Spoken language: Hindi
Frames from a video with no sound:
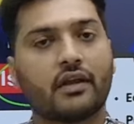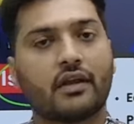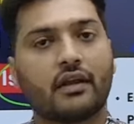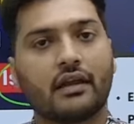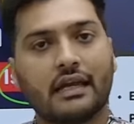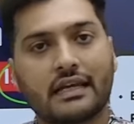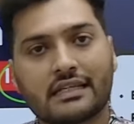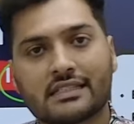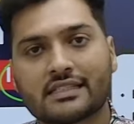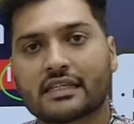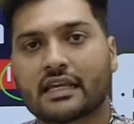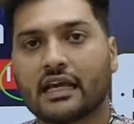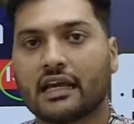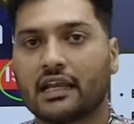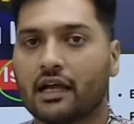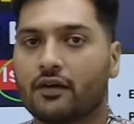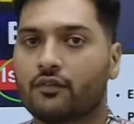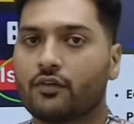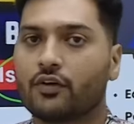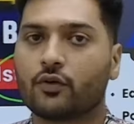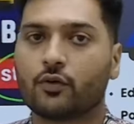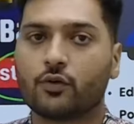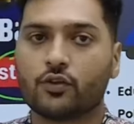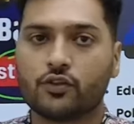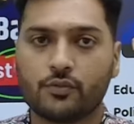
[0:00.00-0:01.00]
इसके अलावा
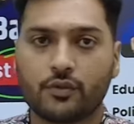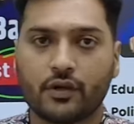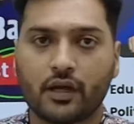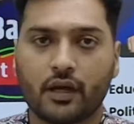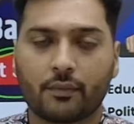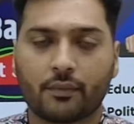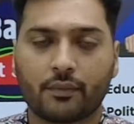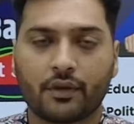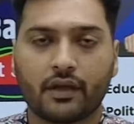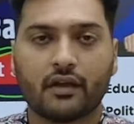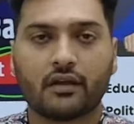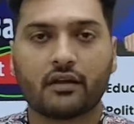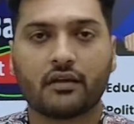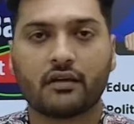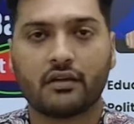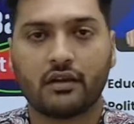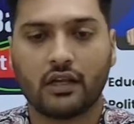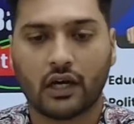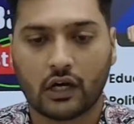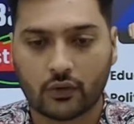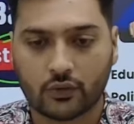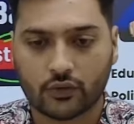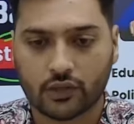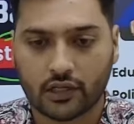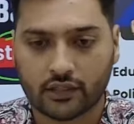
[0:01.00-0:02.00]
कुछ भी आपके
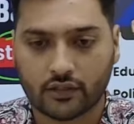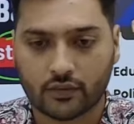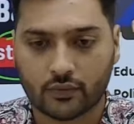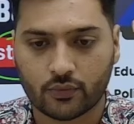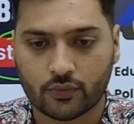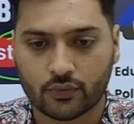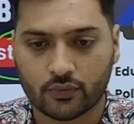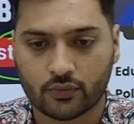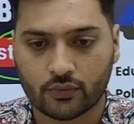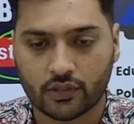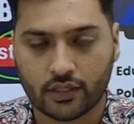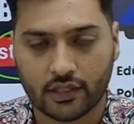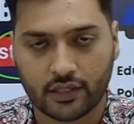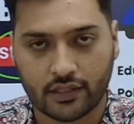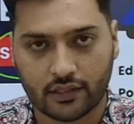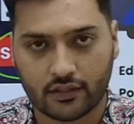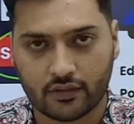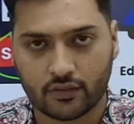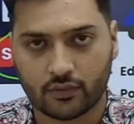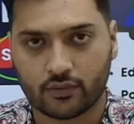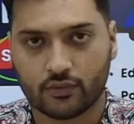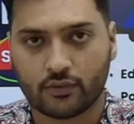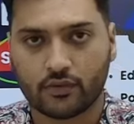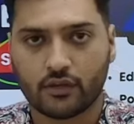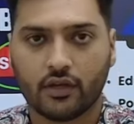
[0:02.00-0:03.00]
डाउट है तो होते हैं
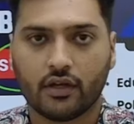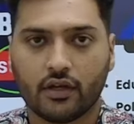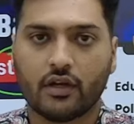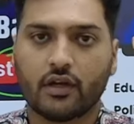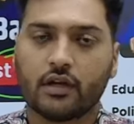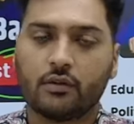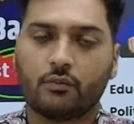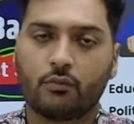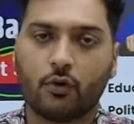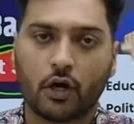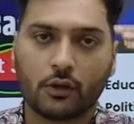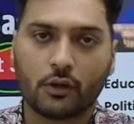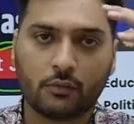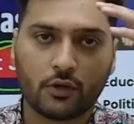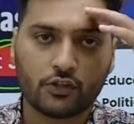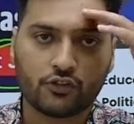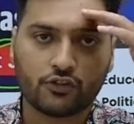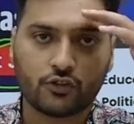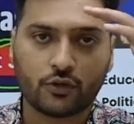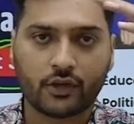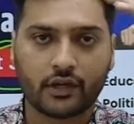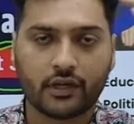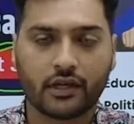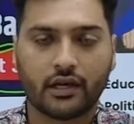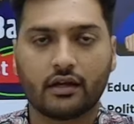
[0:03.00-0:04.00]
तो बहुत बहुत
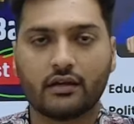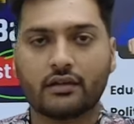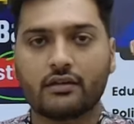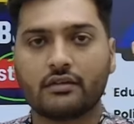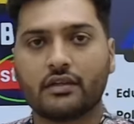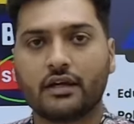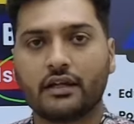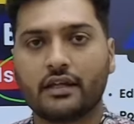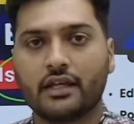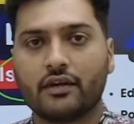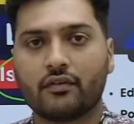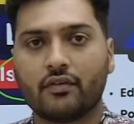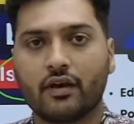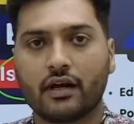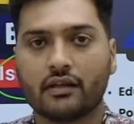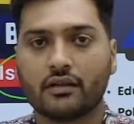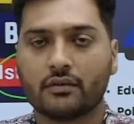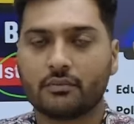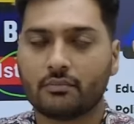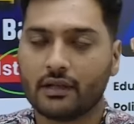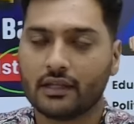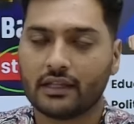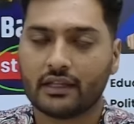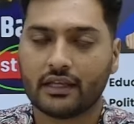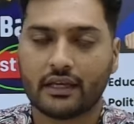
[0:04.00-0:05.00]
शुक्रिया धन्यवाद
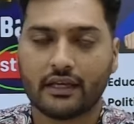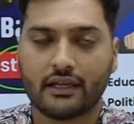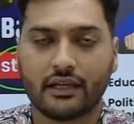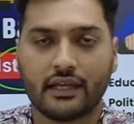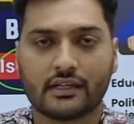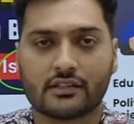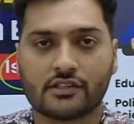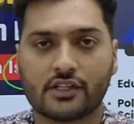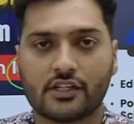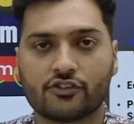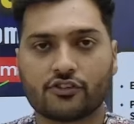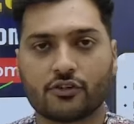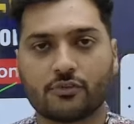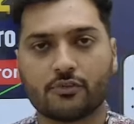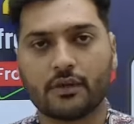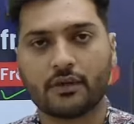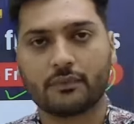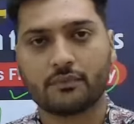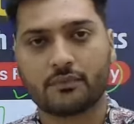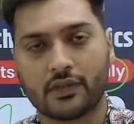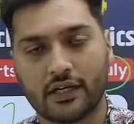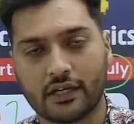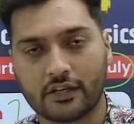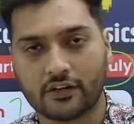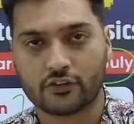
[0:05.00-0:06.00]
मिलते हैं नेक्स्ट सेशन में
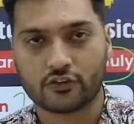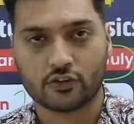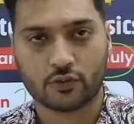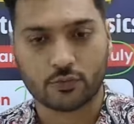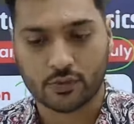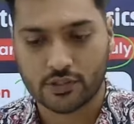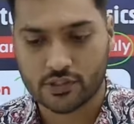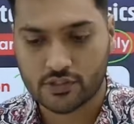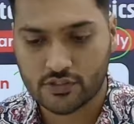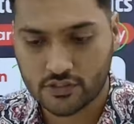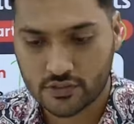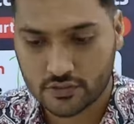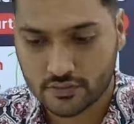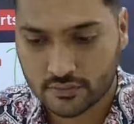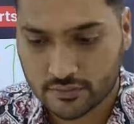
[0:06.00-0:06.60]
थैंक यू सो मच